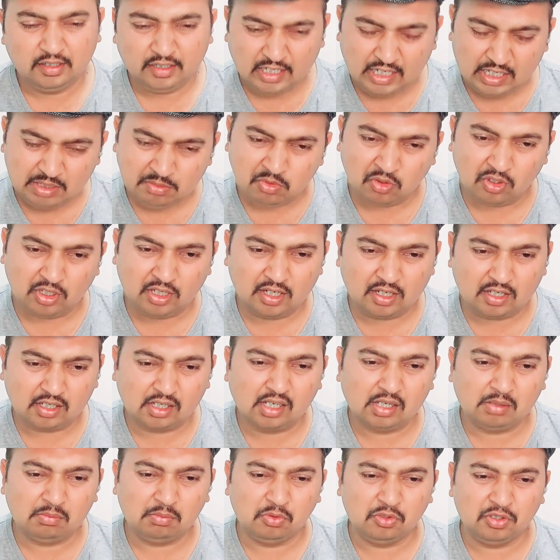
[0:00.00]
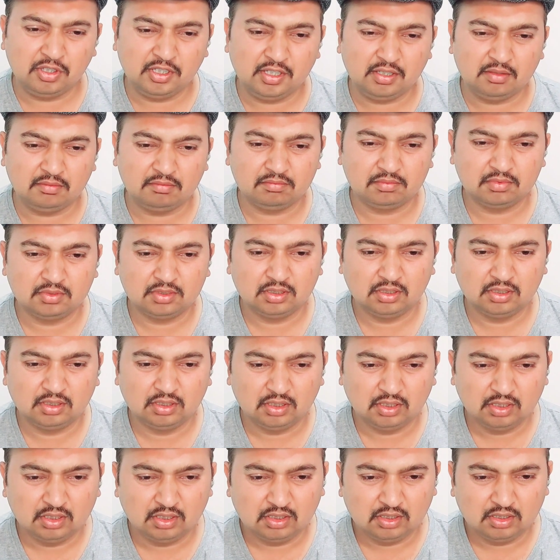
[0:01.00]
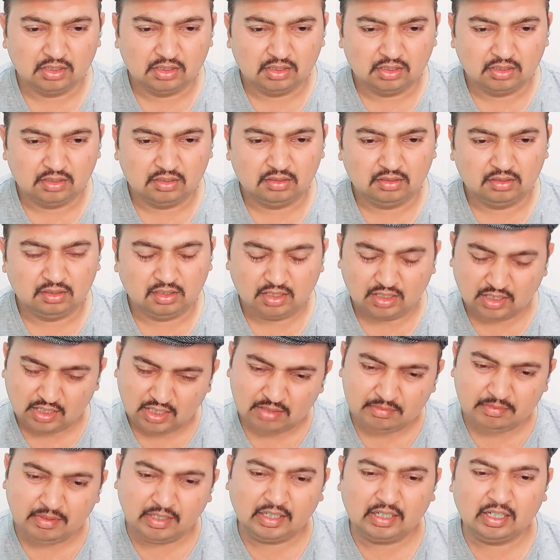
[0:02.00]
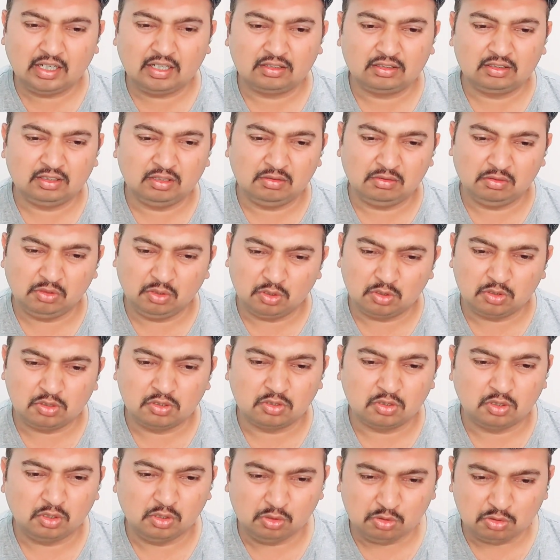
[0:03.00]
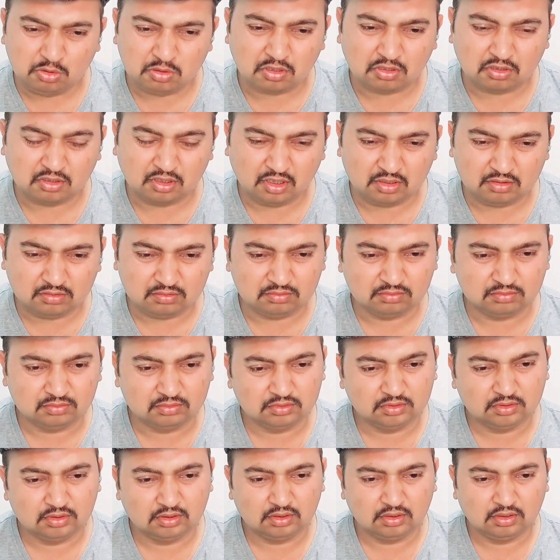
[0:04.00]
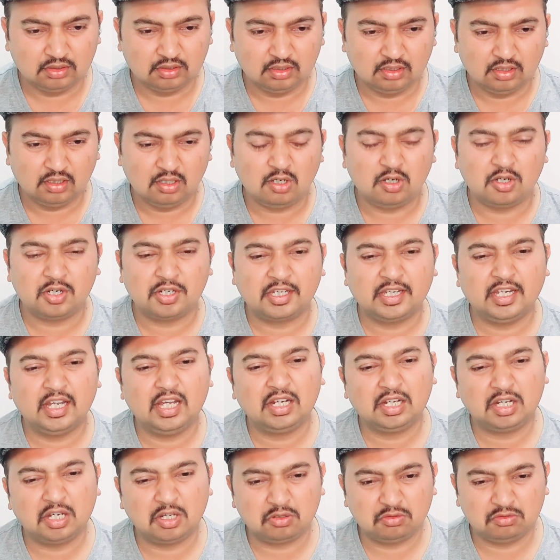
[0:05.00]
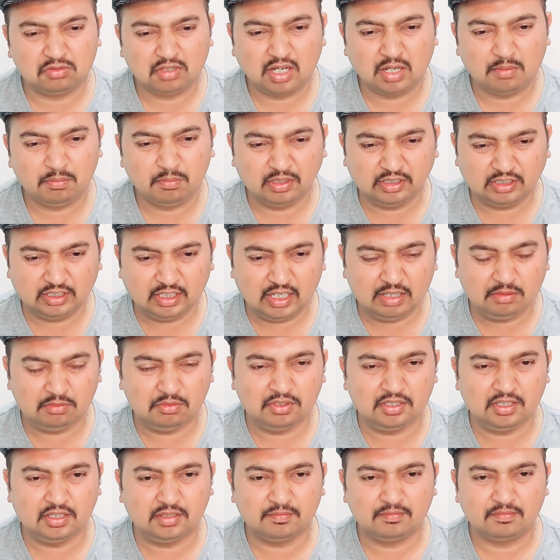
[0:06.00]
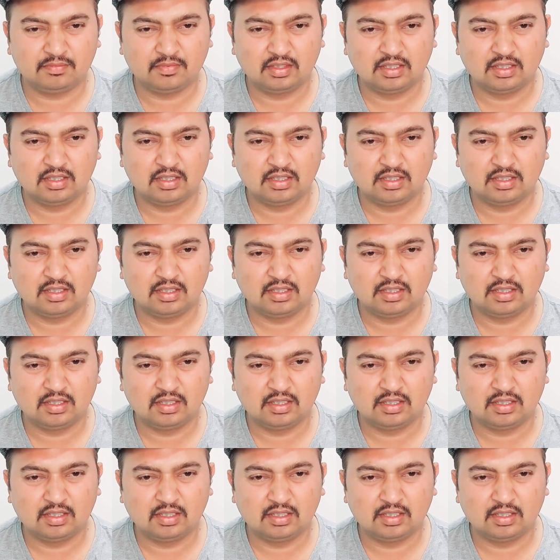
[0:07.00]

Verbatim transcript: नहीं मुकर रहा अबू जी हाँ मैं करता हूं लोगों को लूटता हूं और क्या करूं आप बताएं मुझे